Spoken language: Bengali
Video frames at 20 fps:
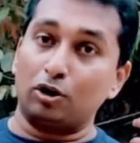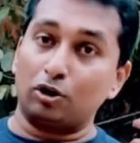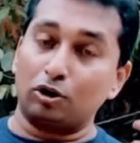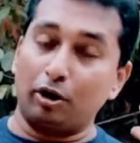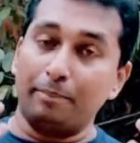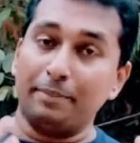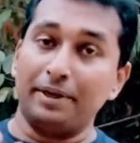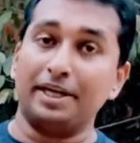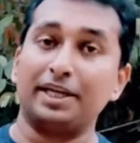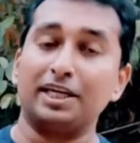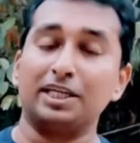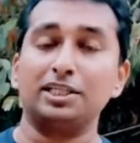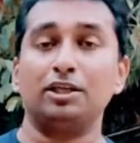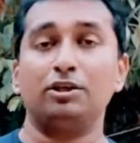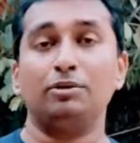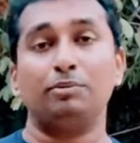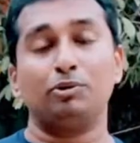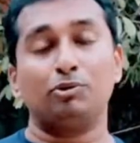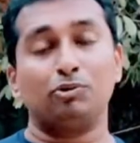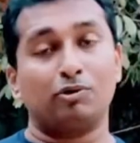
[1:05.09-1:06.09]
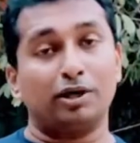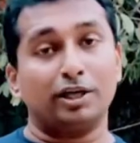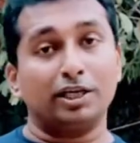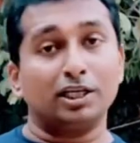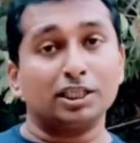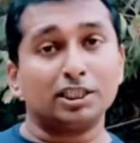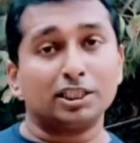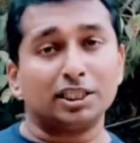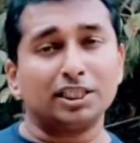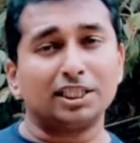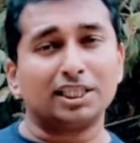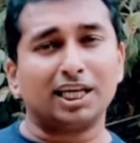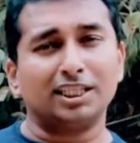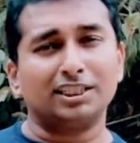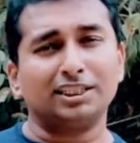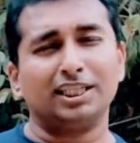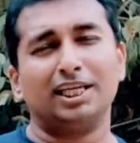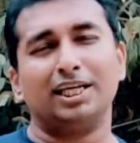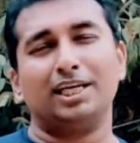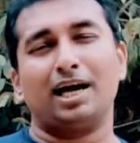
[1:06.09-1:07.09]
কমিউনিকেশন এবং কোঅর্ডিনেশনের কাজ
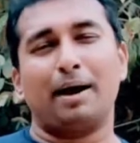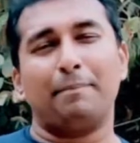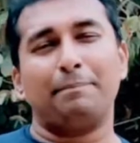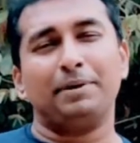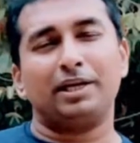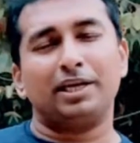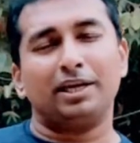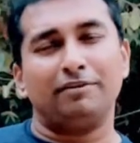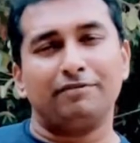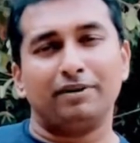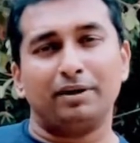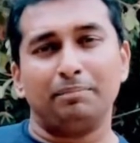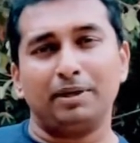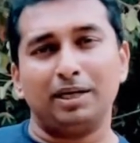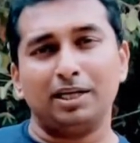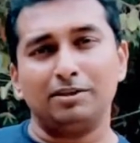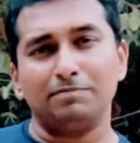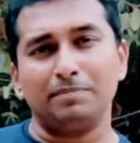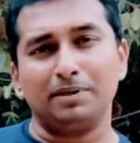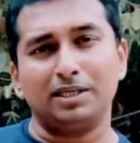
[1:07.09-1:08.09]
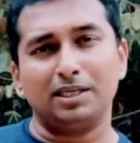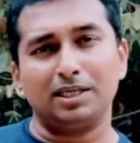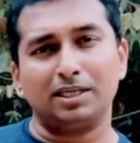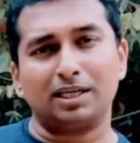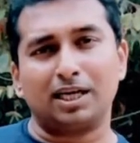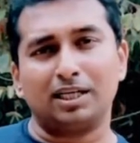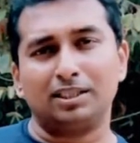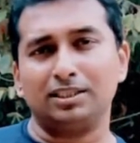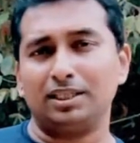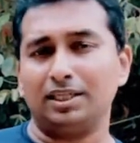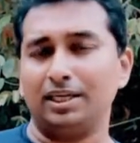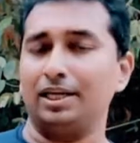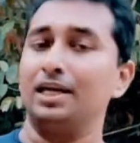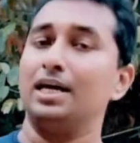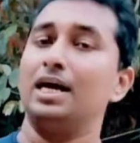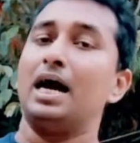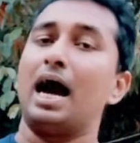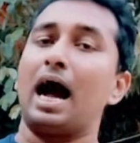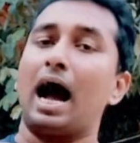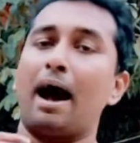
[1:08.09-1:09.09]
জানেন আপনি কি ইভেন্ট ম্যানেজমেন্টের কাজ জানেন
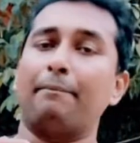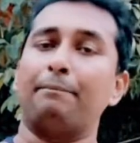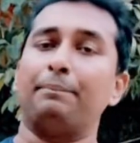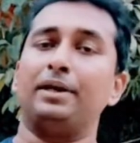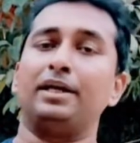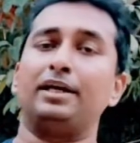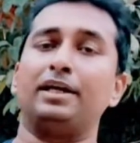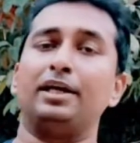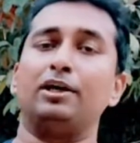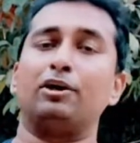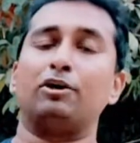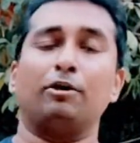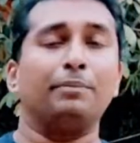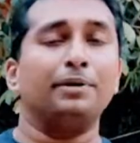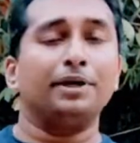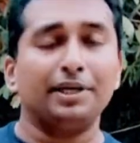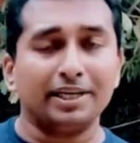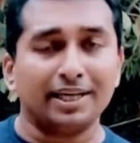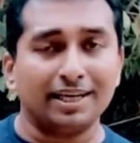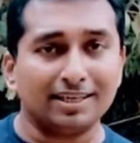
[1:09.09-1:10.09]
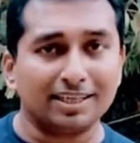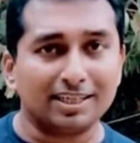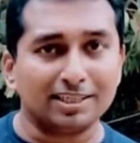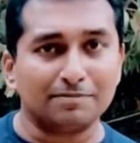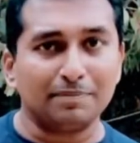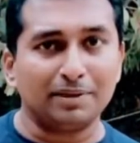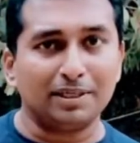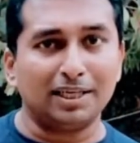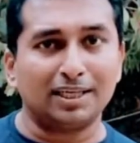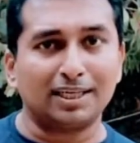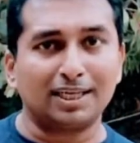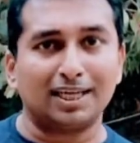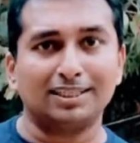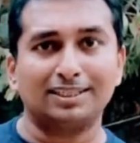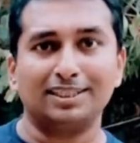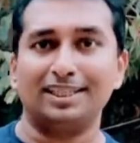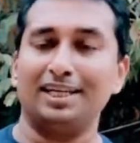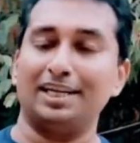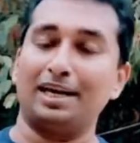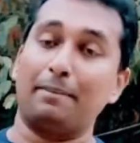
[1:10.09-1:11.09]
আপনি কি কমিউনিটি এনগেজমেন্টের কাজ
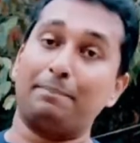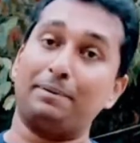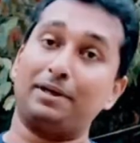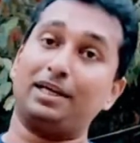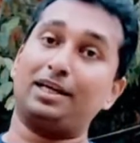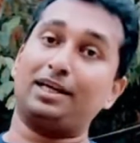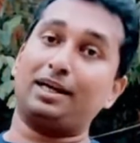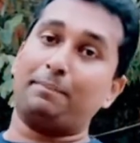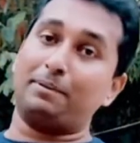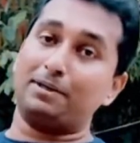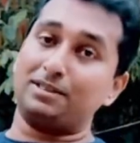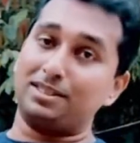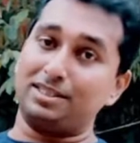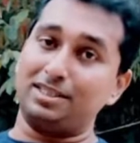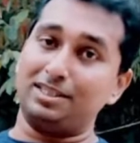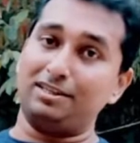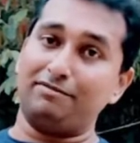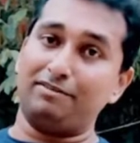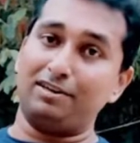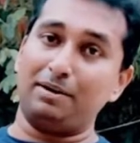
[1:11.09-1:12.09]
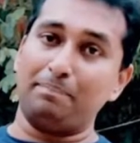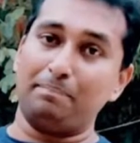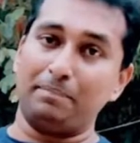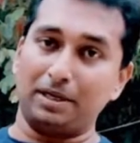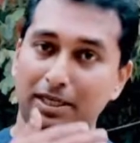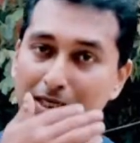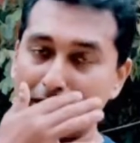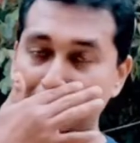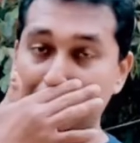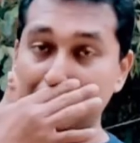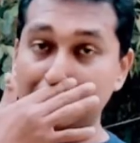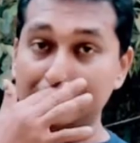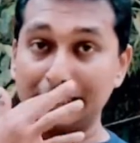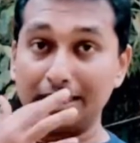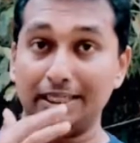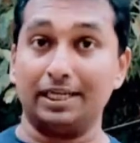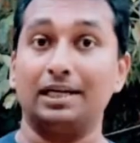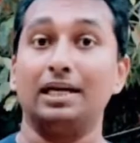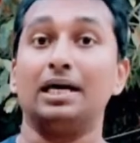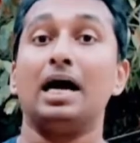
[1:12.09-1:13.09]
জানেন আপনি কি ক্যাপাসিটি ডেভেলপমেন্টের কাজ
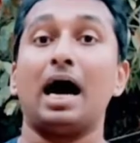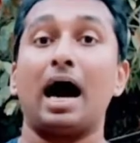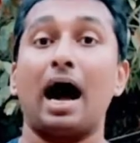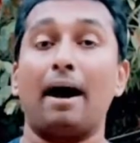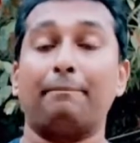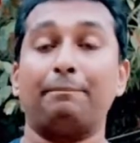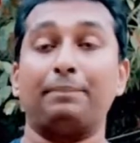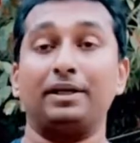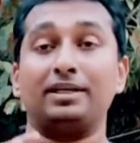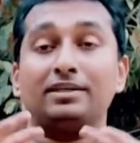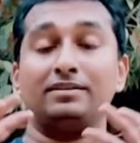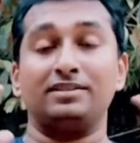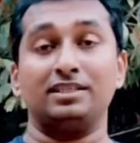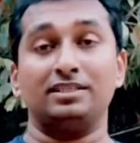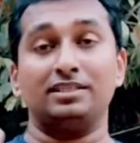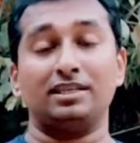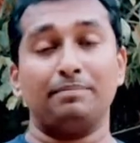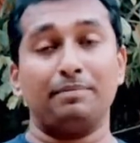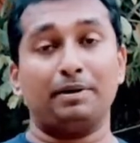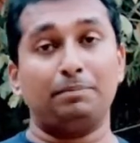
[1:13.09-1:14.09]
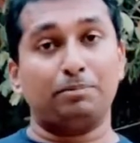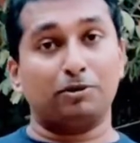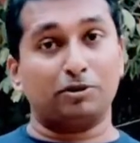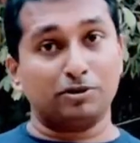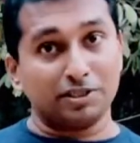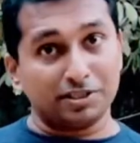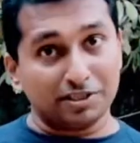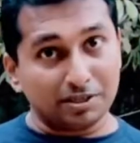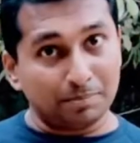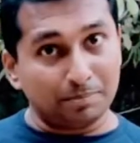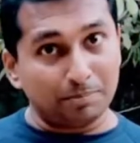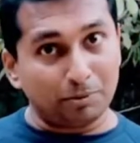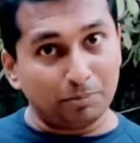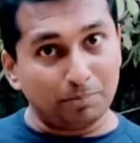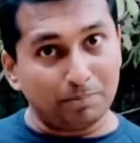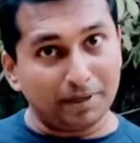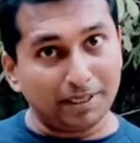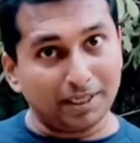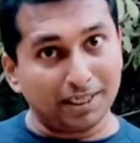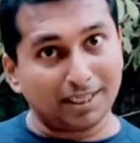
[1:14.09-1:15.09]
জানেন আপনি কি সিস্টেম অ্যান্ড প্রসেস
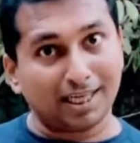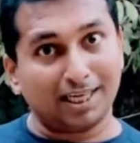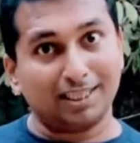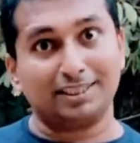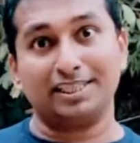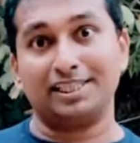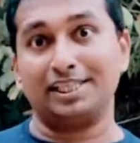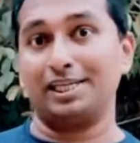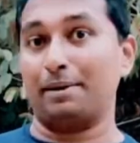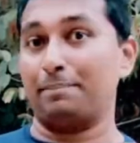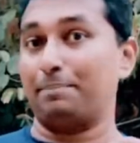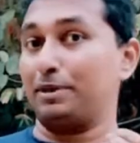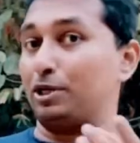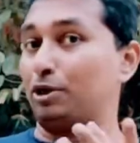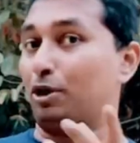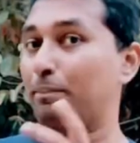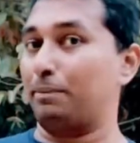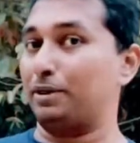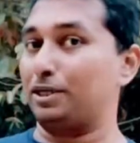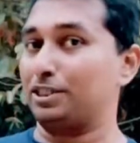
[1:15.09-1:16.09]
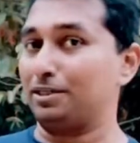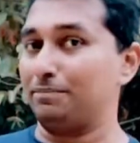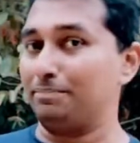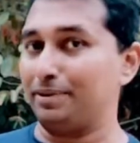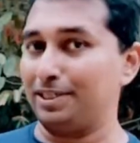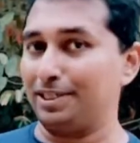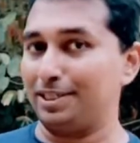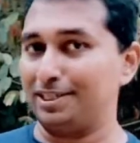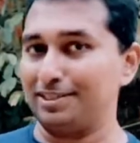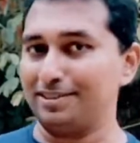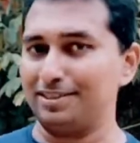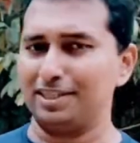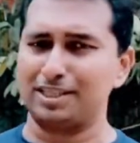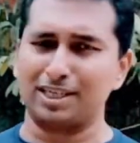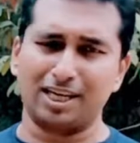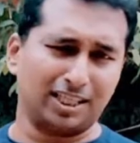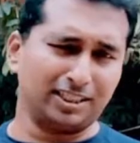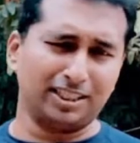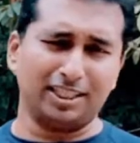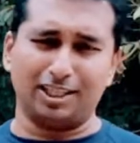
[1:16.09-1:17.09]
ইম্প্রুভমেন্টের কাজ জানেন আপনি কি অপারেশন মেনটেন্সের
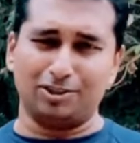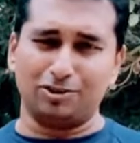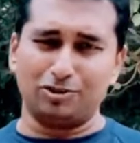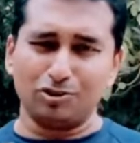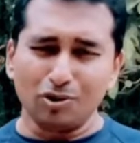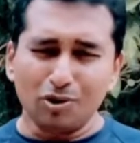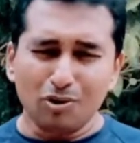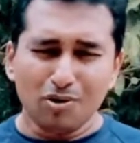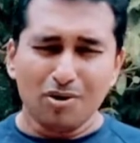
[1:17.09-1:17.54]
কাজ জানেন সো